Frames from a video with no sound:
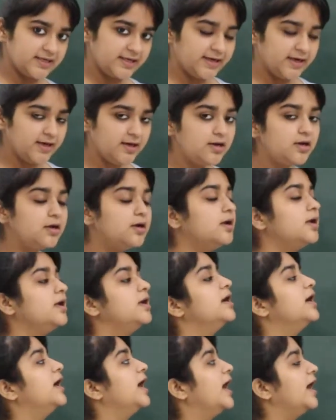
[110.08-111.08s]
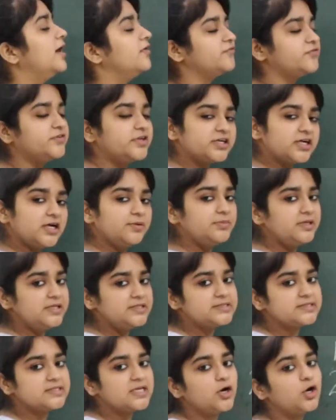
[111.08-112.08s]
क्लियर आफ्टर का
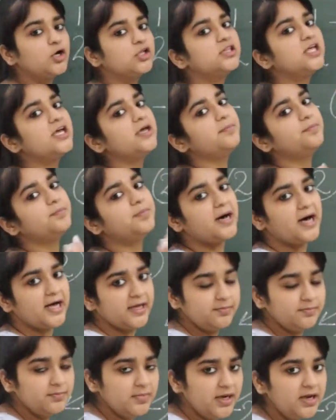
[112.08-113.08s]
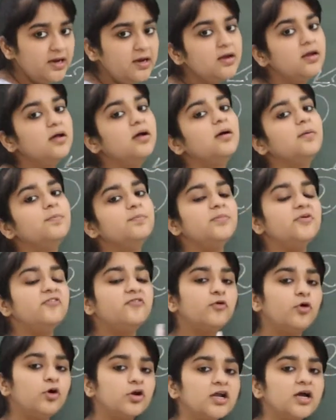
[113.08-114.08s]
मीन्स क्या होता है बाद में
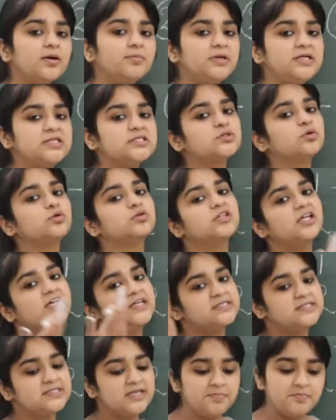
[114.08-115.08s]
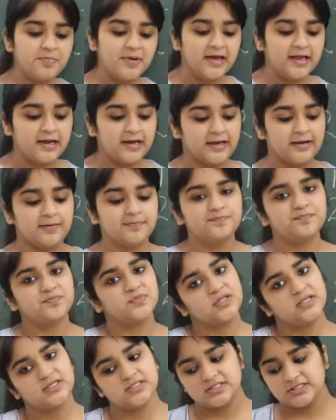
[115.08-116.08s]
बिफोर का मीन्स होता है इससे पहले
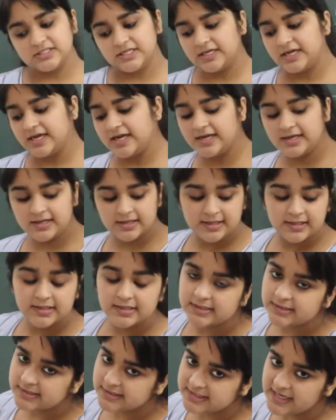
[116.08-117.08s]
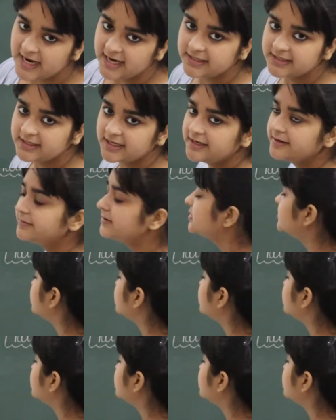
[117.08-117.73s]
ठीक है स्टार्ट करें